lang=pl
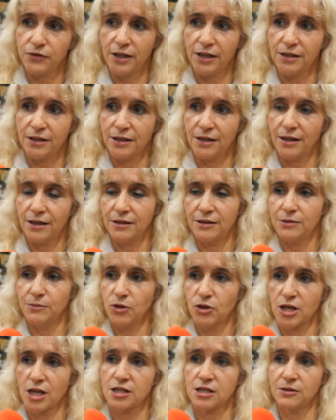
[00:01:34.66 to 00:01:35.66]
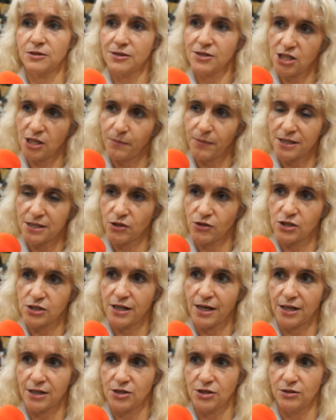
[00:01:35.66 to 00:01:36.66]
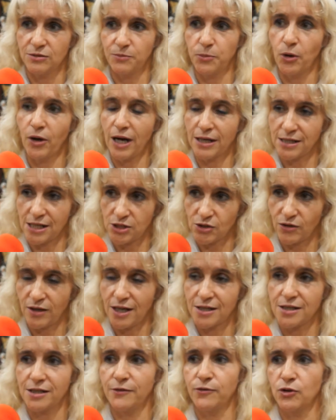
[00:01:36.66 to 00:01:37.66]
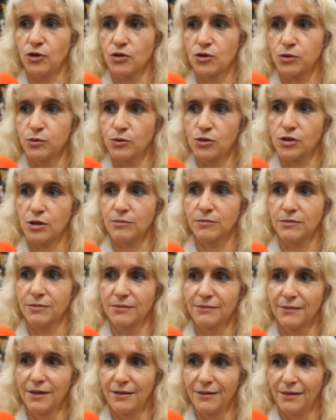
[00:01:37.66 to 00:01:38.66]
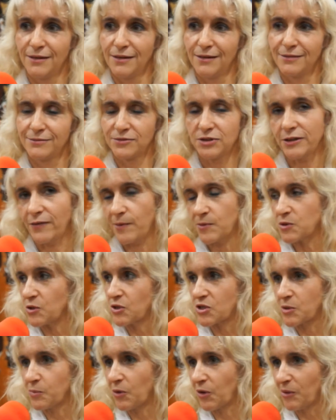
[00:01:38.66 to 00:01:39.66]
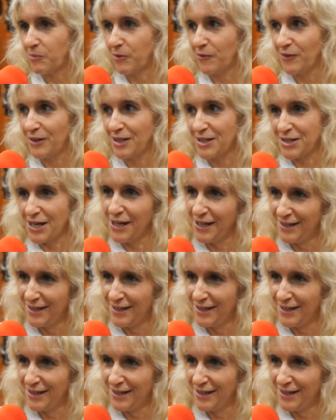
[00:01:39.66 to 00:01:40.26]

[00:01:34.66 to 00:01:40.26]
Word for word: Ukulturowienie i można siebie coś dać, pokazać to na zewnątrz ludziom nie wiem, co jeszcze mogę powiedzieć.